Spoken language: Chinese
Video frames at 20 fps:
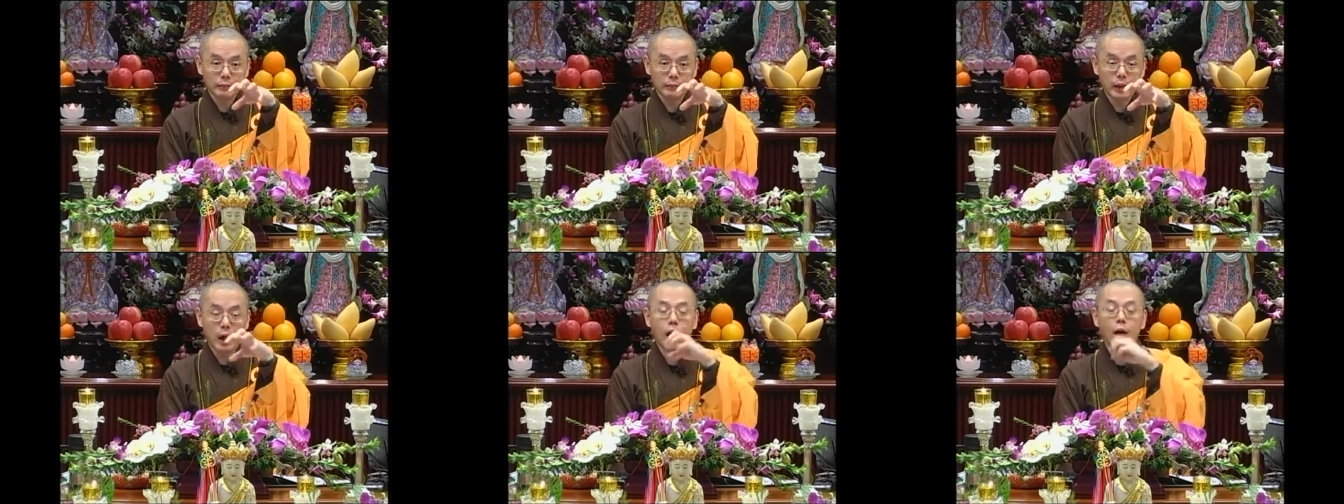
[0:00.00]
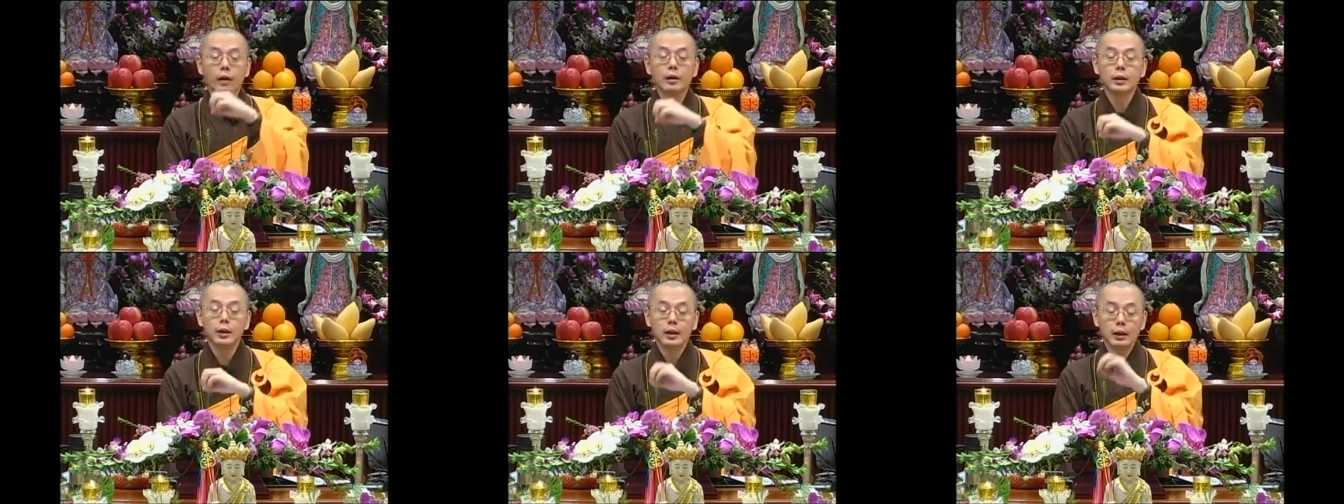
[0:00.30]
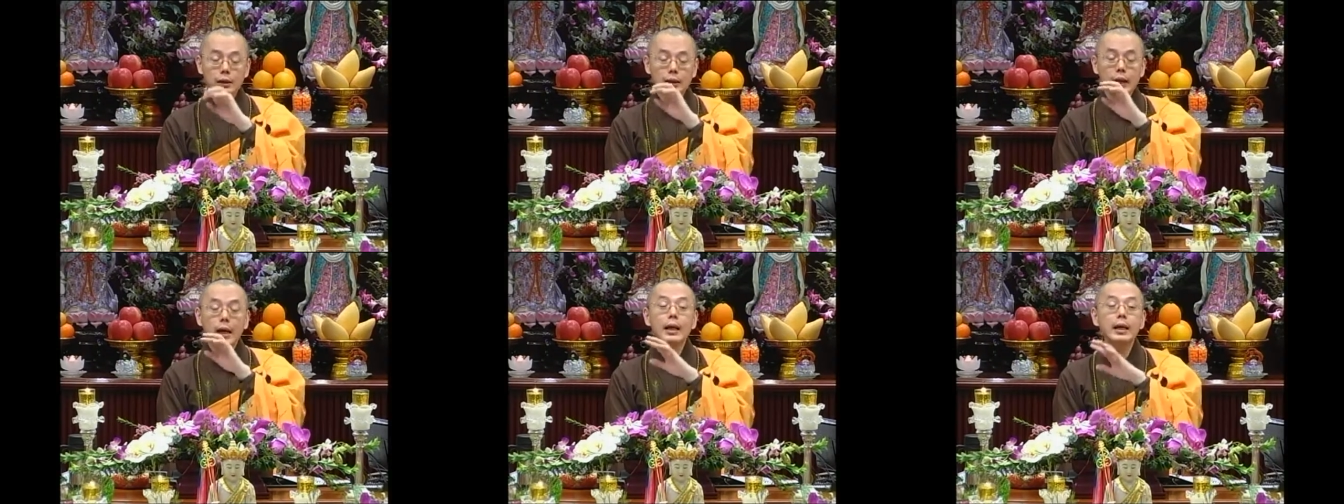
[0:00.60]
啊，
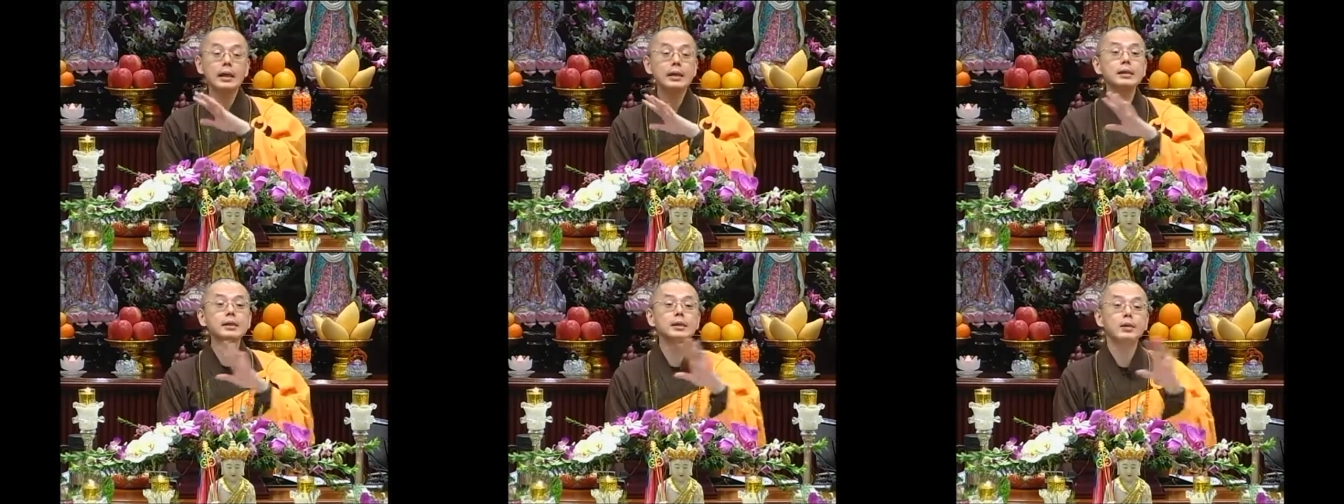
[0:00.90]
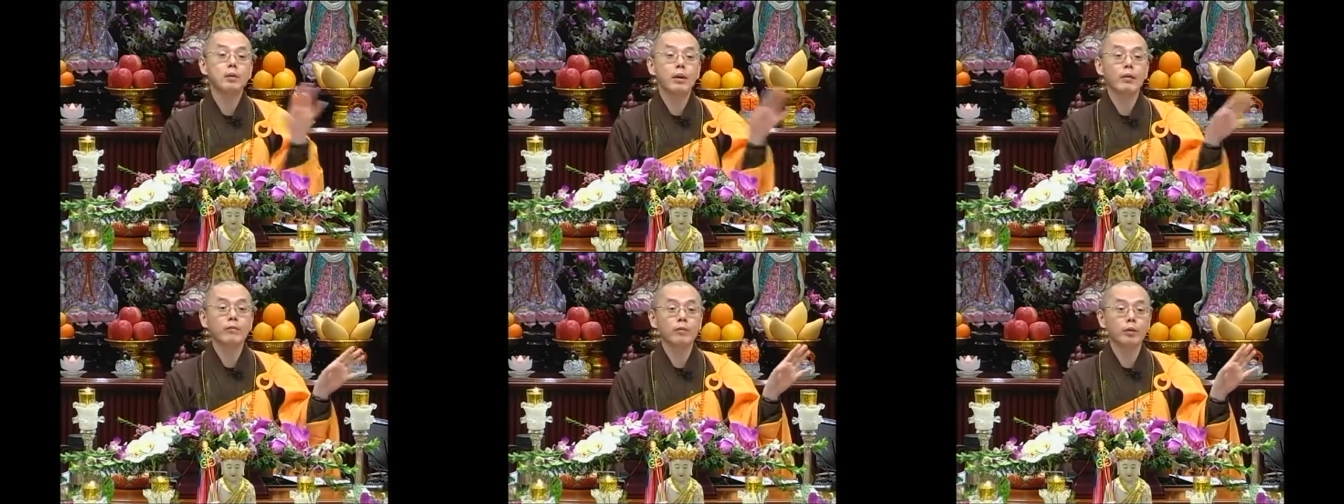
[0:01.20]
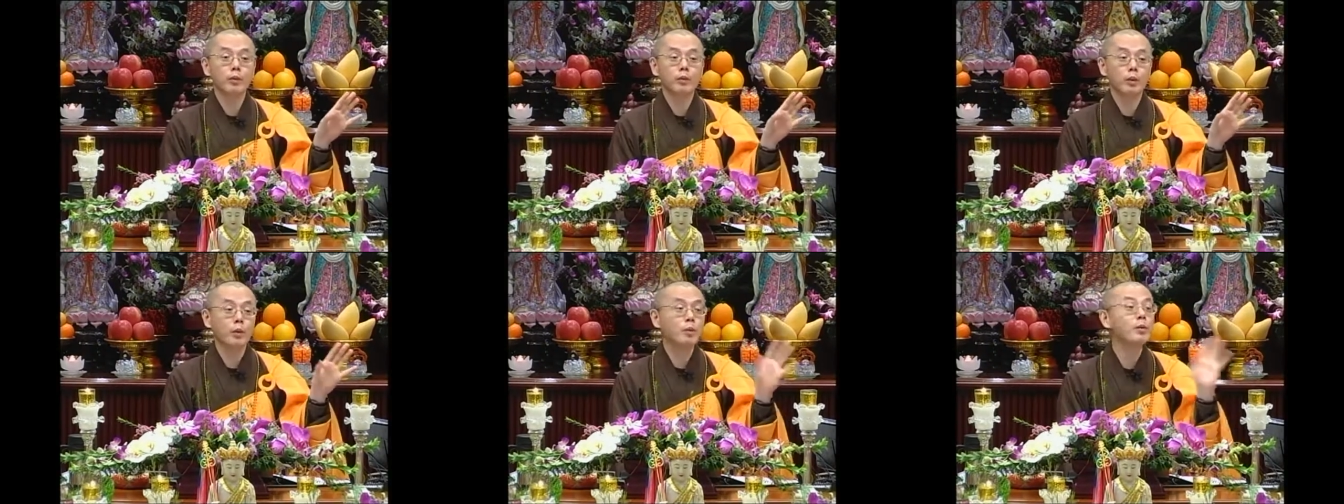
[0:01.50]
她很喜欢
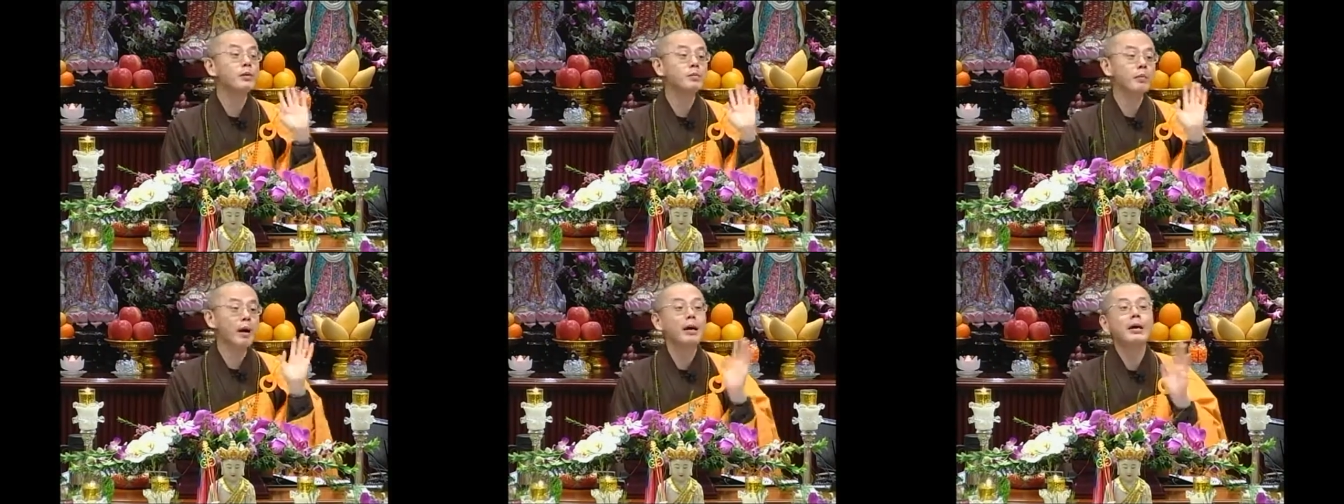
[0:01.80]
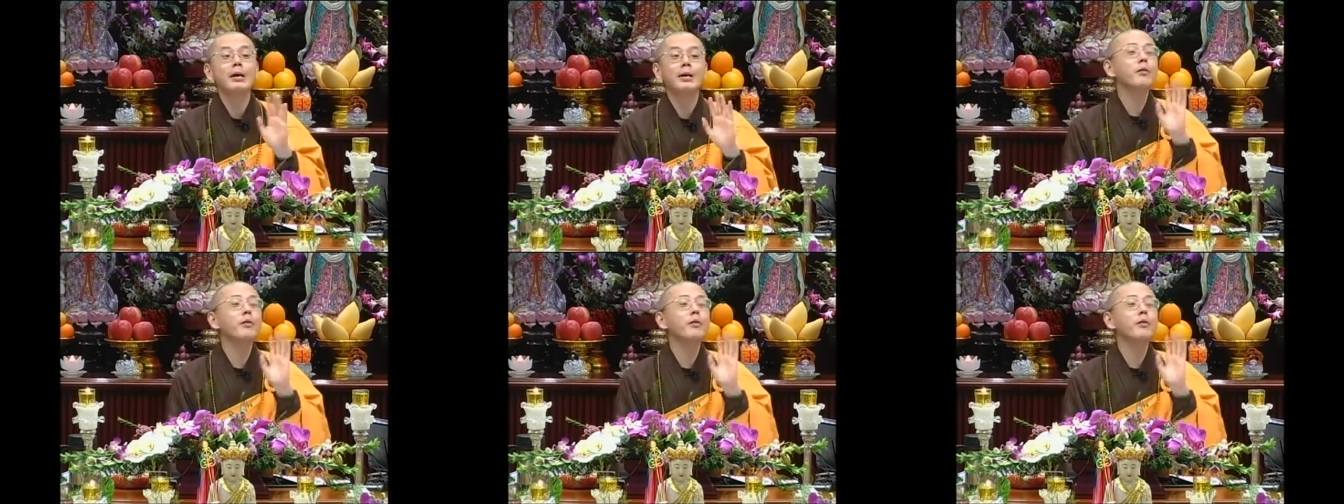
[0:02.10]
佛陀，为什么？